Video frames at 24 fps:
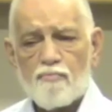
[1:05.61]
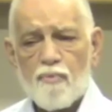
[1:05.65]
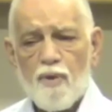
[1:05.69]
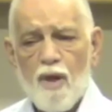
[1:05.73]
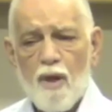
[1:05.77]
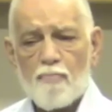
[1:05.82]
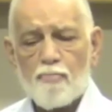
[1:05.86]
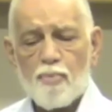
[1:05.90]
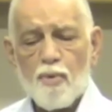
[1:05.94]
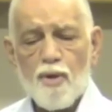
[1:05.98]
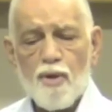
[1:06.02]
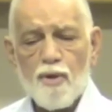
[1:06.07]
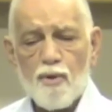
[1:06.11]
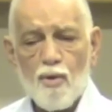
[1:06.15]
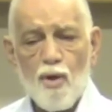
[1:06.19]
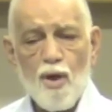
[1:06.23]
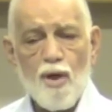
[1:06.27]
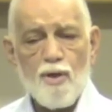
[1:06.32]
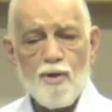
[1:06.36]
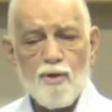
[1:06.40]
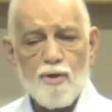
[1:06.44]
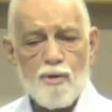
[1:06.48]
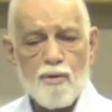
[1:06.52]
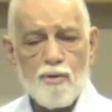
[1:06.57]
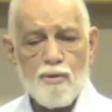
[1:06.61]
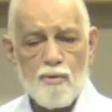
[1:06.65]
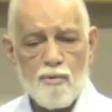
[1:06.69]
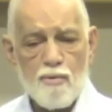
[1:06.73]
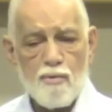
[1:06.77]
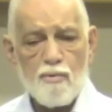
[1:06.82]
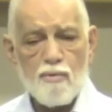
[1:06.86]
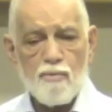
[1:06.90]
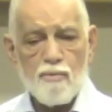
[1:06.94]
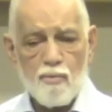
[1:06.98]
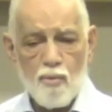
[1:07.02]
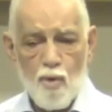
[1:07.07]
É porque nós,
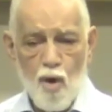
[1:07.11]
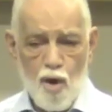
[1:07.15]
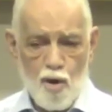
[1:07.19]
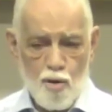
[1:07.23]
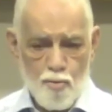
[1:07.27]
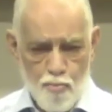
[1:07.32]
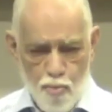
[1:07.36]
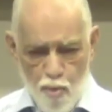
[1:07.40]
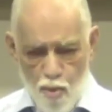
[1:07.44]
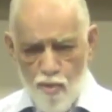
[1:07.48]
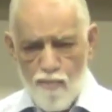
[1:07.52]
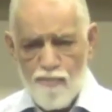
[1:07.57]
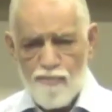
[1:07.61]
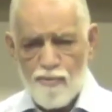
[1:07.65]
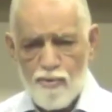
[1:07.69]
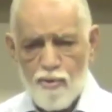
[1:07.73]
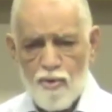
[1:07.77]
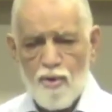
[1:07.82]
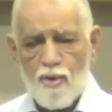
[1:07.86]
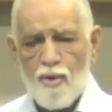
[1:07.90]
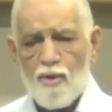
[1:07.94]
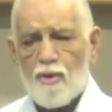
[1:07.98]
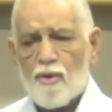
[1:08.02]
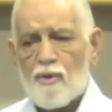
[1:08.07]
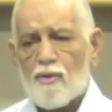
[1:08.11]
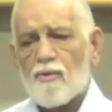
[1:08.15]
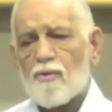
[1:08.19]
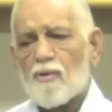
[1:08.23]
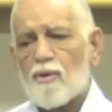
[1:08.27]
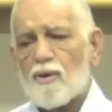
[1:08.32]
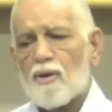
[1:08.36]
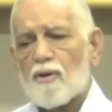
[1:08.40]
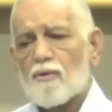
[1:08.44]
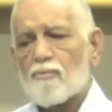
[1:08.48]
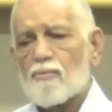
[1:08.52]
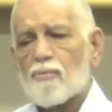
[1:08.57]
nós povo,
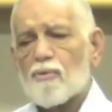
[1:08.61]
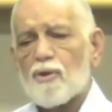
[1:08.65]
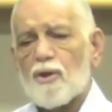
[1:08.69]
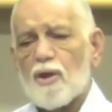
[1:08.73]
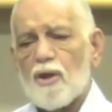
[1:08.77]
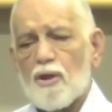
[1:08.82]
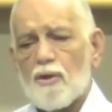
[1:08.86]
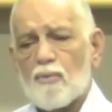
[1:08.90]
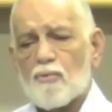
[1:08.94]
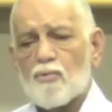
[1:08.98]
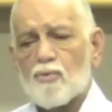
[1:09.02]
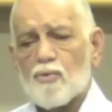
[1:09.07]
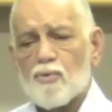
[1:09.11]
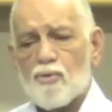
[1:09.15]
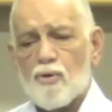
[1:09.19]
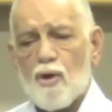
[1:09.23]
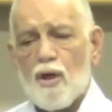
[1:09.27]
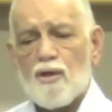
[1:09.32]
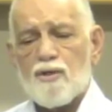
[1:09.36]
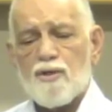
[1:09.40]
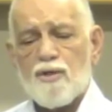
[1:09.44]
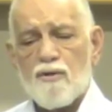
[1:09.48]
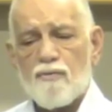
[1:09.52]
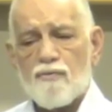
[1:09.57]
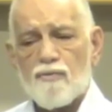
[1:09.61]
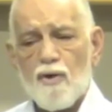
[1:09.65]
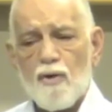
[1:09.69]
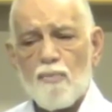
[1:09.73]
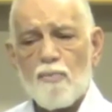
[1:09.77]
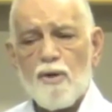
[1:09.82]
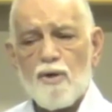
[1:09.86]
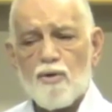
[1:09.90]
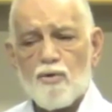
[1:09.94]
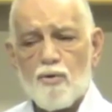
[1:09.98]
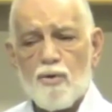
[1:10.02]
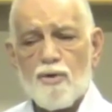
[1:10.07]
não temos as
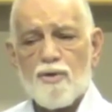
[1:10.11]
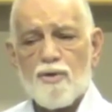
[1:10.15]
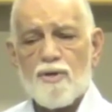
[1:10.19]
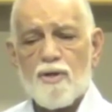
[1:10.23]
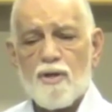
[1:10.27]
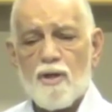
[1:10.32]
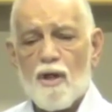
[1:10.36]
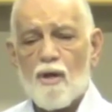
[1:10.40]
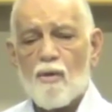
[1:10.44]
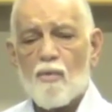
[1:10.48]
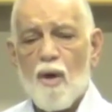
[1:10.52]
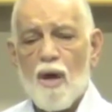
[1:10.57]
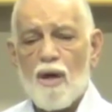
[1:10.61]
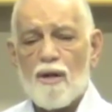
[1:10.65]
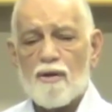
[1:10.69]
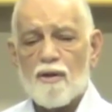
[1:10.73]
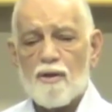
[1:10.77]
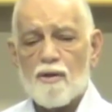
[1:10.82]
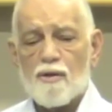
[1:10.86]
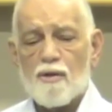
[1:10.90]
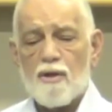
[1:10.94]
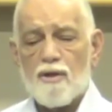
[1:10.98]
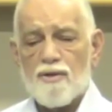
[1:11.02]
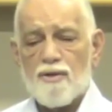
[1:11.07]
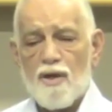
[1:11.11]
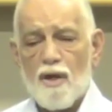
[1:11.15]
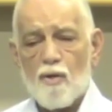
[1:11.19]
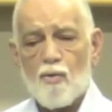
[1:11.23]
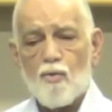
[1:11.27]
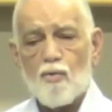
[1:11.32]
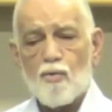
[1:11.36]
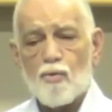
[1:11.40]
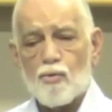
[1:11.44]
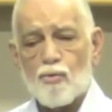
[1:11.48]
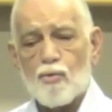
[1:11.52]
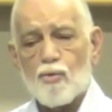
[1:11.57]
informações adequadas, quer dizer, a
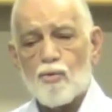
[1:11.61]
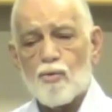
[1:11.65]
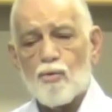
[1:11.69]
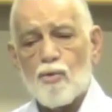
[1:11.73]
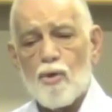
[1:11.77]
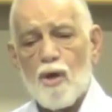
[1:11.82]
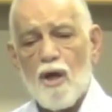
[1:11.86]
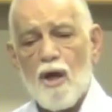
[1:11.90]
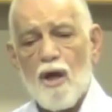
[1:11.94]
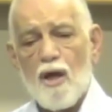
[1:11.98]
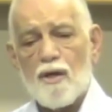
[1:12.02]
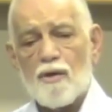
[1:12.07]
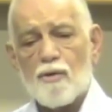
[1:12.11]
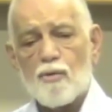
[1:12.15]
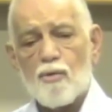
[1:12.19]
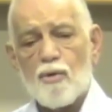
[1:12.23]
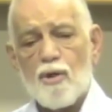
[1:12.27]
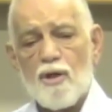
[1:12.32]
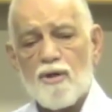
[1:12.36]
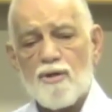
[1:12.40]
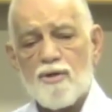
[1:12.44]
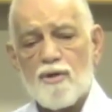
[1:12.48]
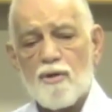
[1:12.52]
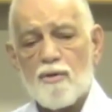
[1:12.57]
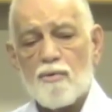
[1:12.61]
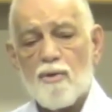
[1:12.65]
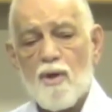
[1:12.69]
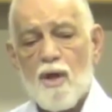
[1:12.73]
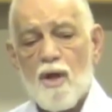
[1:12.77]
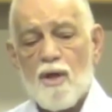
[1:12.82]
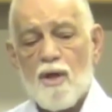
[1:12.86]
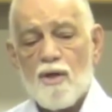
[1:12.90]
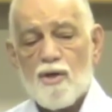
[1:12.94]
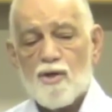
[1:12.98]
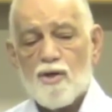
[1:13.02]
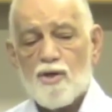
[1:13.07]
cultura, a educação
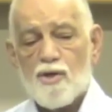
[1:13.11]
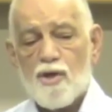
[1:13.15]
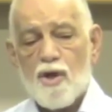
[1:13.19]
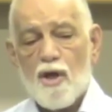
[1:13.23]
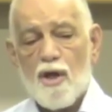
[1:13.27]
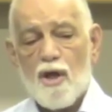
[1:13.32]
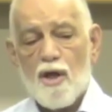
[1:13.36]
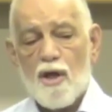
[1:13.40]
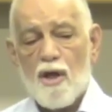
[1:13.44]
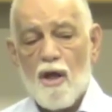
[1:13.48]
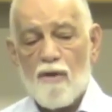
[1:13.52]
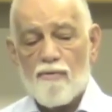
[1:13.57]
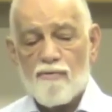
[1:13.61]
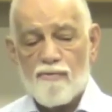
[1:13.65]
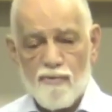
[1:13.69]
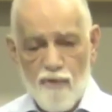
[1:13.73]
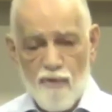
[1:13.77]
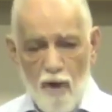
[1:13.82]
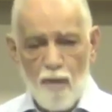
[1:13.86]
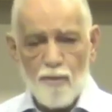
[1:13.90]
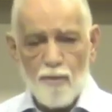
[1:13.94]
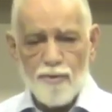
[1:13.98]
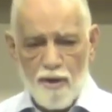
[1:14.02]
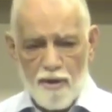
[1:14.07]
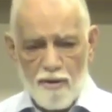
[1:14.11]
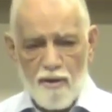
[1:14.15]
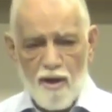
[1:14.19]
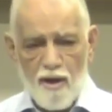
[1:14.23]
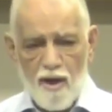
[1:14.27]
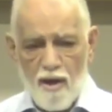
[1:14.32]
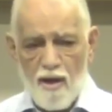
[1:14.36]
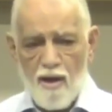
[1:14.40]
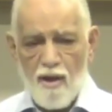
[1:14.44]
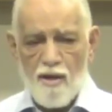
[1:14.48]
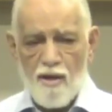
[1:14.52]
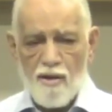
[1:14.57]
chega, a falta
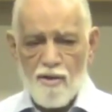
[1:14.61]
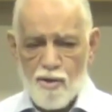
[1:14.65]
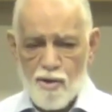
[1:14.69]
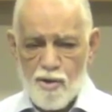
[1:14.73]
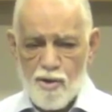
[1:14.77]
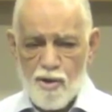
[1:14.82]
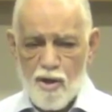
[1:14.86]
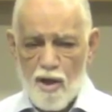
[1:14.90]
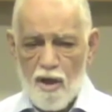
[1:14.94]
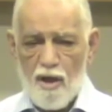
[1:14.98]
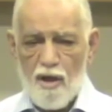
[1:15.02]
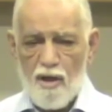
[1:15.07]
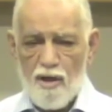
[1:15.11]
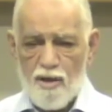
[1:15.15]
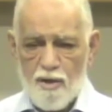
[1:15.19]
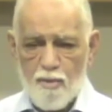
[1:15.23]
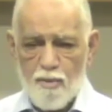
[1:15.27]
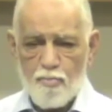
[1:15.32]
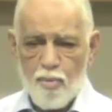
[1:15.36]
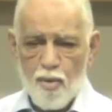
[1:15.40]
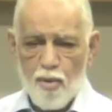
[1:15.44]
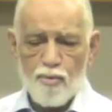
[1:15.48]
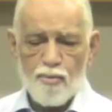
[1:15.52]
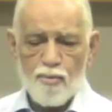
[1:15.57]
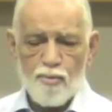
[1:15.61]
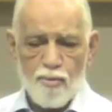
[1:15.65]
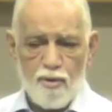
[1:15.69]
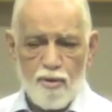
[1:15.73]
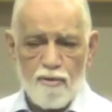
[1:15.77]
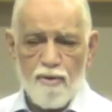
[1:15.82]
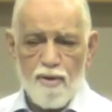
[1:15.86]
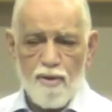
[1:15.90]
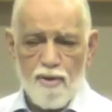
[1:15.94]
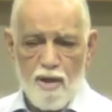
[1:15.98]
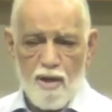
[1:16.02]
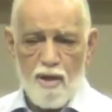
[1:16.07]
de chega a esse ponto de
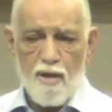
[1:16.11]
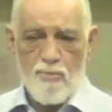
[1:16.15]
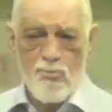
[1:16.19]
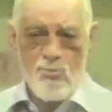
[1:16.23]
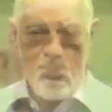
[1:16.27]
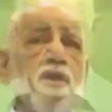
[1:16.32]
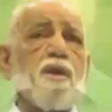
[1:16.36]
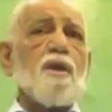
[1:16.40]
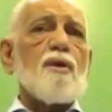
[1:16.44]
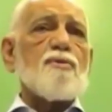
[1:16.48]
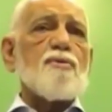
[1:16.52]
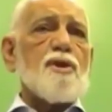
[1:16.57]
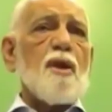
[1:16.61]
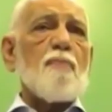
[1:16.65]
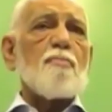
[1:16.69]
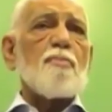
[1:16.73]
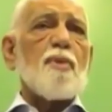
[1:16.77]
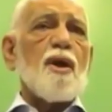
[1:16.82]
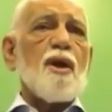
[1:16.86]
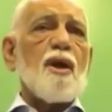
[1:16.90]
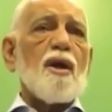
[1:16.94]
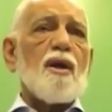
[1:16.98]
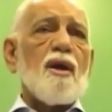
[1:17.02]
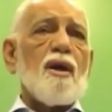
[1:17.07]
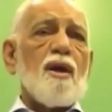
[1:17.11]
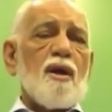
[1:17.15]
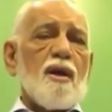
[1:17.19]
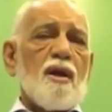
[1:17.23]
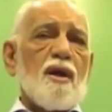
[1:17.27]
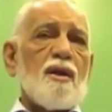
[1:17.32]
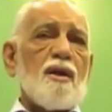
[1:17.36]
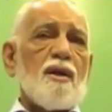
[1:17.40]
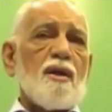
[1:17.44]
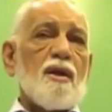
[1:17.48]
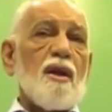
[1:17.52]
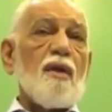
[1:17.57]
você não saber que
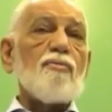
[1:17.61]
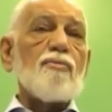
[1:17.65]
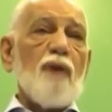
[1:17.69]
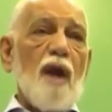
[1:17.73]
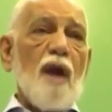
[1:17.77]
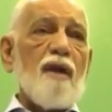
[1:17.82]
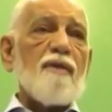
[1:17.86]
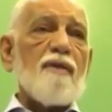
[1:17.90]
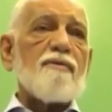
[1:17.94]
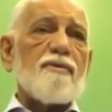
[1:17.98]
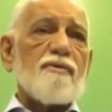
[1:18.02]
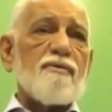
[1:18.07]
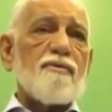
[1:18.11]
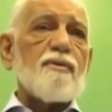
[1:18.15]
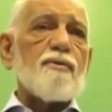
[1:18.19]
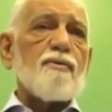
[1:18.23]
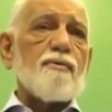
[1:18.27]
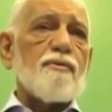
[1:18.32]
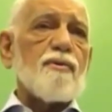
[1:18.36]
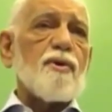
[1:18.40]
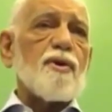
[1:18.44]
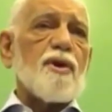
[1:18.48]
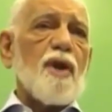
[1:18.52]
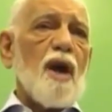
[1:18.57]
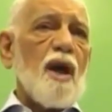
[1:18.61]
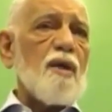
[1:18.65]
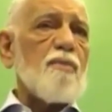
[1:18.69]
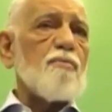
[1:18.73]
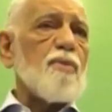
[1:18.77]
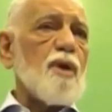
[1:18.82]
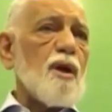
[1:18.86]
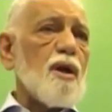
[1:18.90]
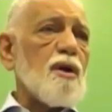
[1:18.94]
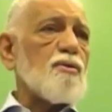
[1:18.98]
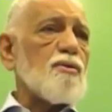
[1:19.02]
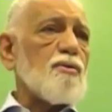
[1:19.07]
não deve votar em
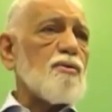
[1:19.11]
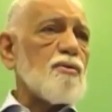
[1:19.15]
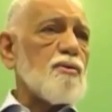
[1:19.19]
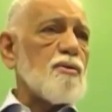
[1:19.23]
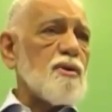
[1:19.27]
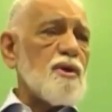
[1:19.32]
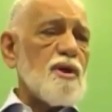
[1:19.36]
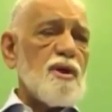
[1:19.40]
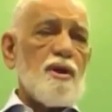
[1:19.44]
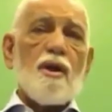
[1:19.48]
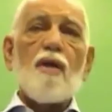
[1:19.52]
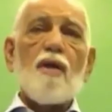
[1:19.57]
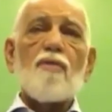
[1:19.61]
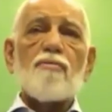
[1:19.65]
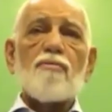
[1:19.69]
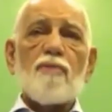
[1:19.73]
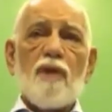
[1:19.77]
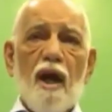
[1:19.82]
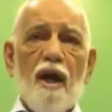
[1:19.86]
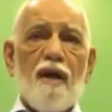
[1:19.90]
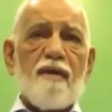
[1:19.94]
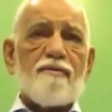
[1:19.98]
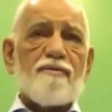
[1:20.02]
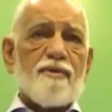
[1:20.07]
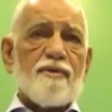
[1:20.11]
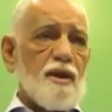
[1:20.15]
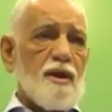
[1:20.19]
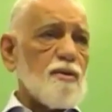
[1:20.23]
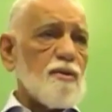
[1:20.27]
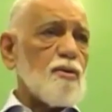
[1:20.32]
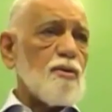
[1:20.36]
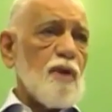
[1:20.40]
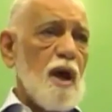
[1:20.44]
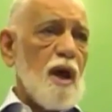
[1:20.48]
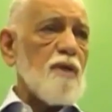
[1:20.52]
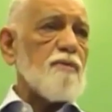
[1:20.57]
branco, que não deve anular o
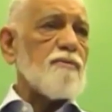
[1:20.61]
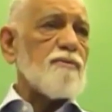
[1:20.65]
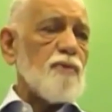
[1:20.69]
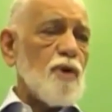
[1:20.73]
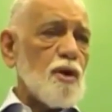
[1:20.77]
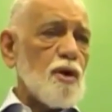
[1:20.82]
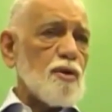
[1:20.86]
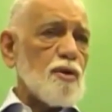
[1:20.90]
voto.